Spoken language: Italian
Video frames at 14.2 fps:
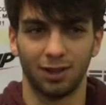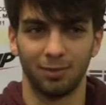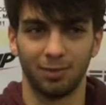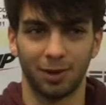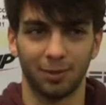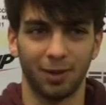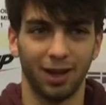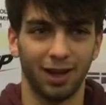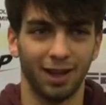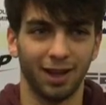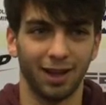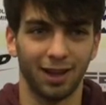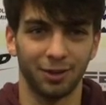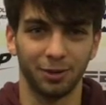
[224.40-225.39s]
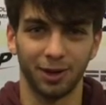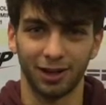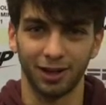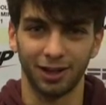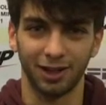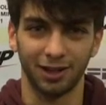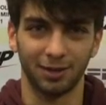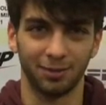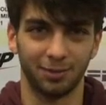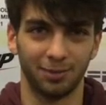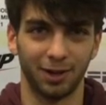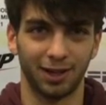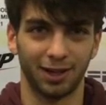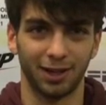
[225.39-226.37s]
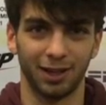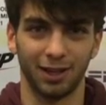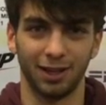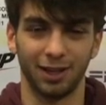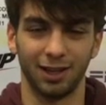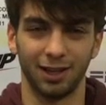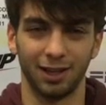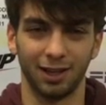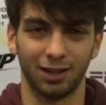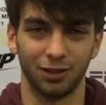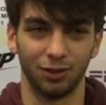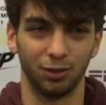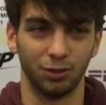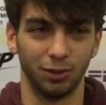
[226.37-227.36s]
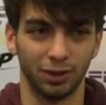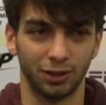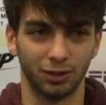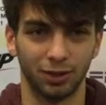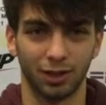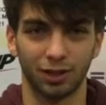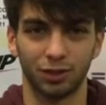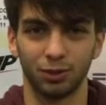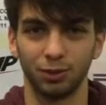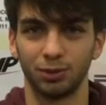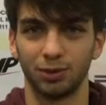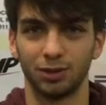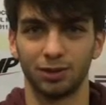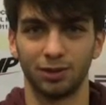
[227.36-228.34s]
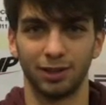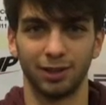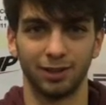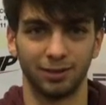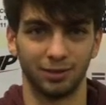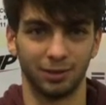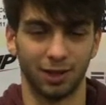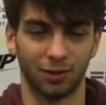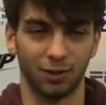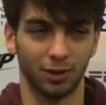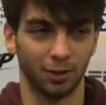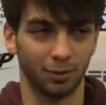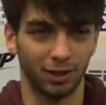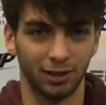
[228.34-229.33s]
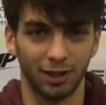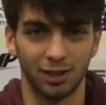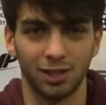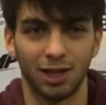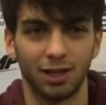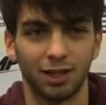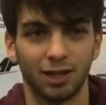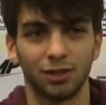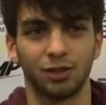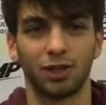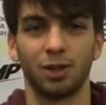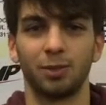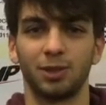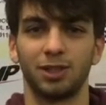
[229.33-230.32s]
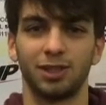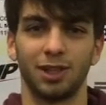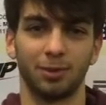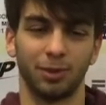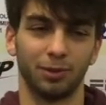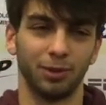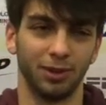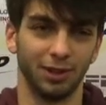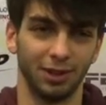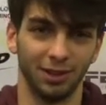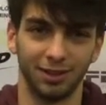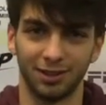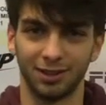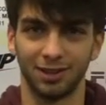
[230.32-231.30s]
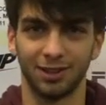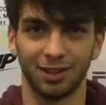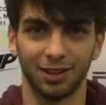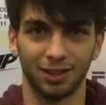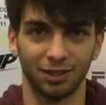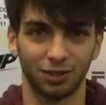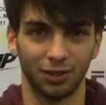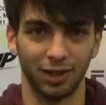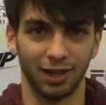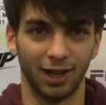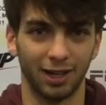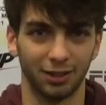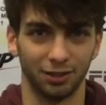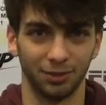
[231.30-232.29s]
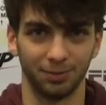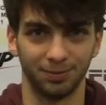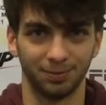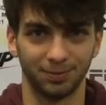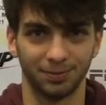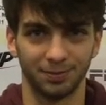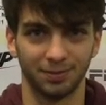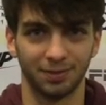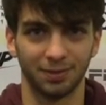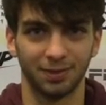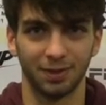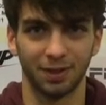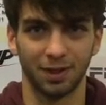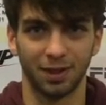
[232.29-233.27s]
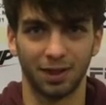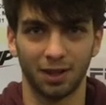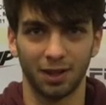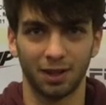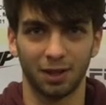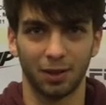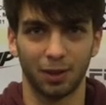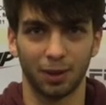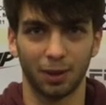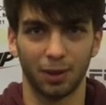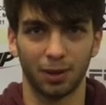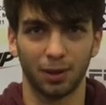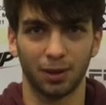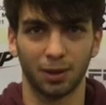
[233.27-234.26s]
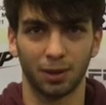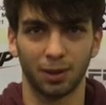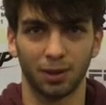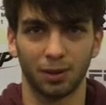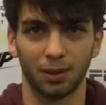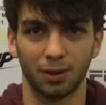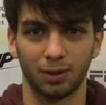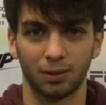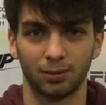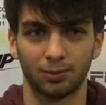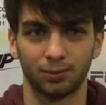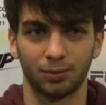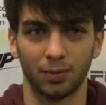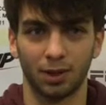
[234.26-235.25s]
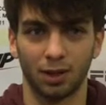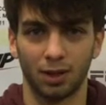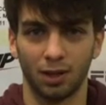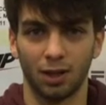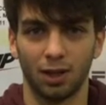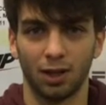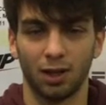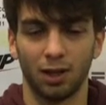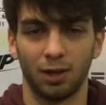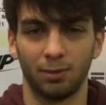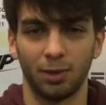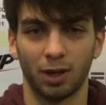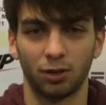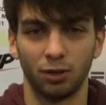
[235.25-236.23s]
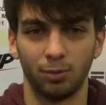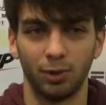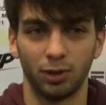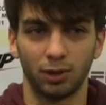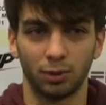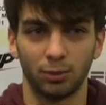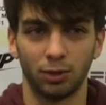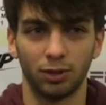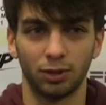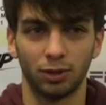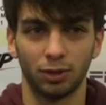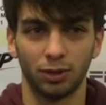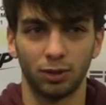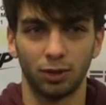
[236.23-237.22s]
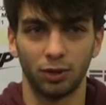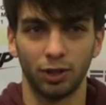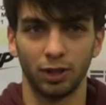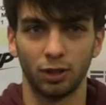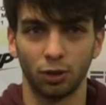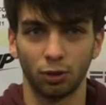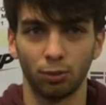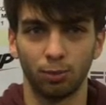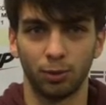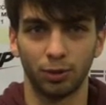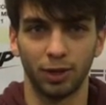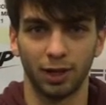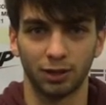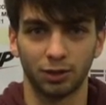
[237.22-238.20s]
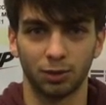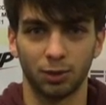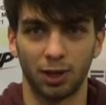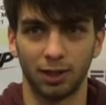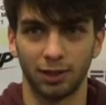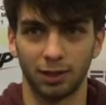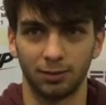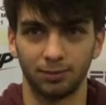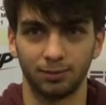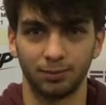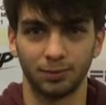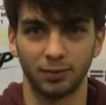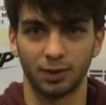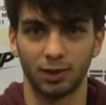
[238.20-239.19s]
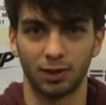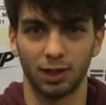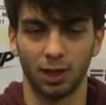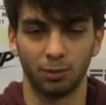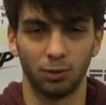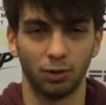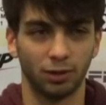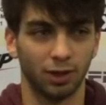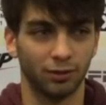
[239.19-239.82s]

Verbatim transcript: Per me è Guerrini perché con lui sono cresciuto e da quando abbiamo dieci anni che giochiamo insieme, quindi sono legato. La cosa che più ti ha colpito qui a Villafranca? Mi ha colpito molto il gruppo della squadra, che è molto